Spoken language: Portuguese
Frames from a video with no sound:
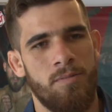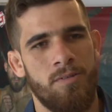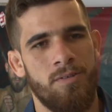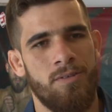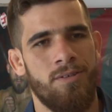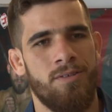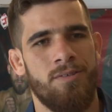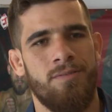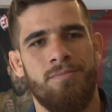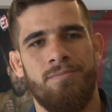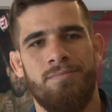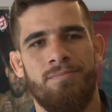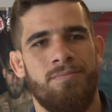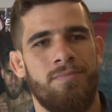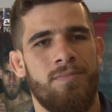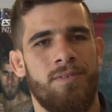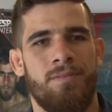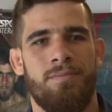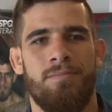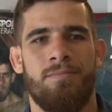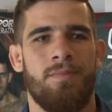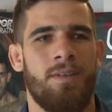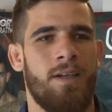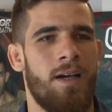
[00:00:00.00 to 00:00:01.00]
De
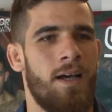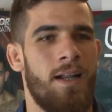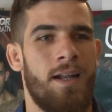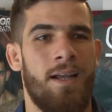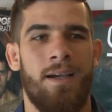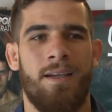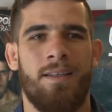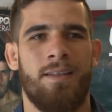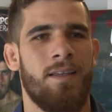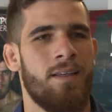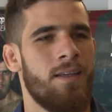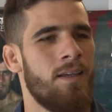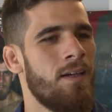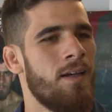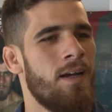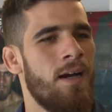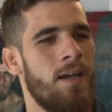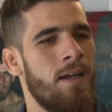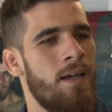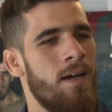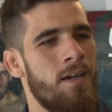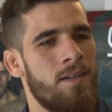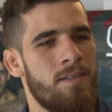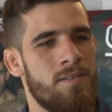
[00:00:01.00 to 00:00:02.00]
caraca, ter que
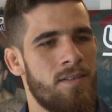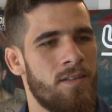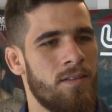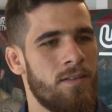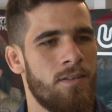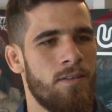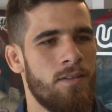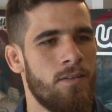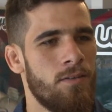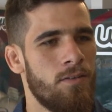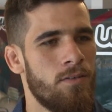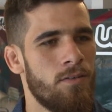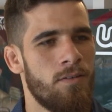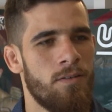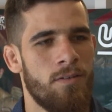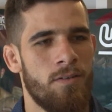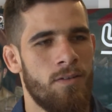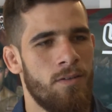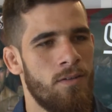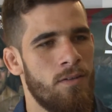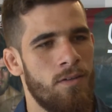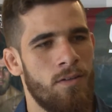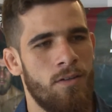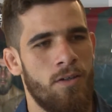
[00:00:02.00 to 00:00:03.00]
ganhar isso e aquilo.
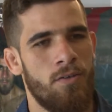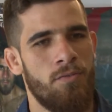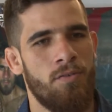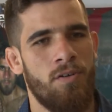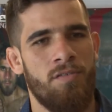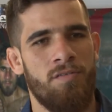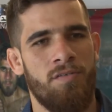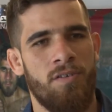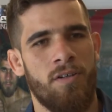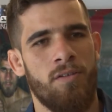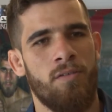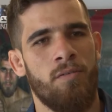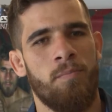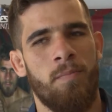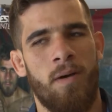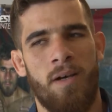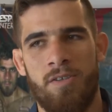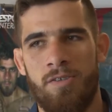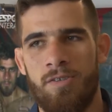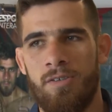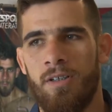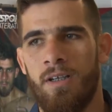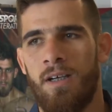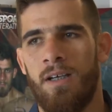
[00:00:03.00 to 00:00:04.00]
Eu vou vivendo um
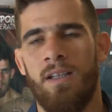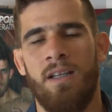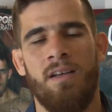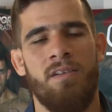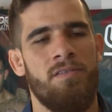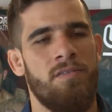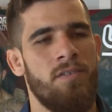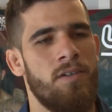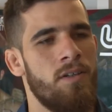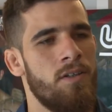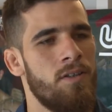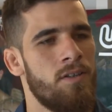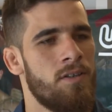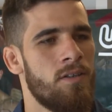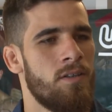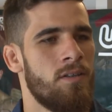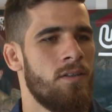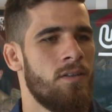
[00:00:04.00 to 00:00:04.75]
passo de cada vez.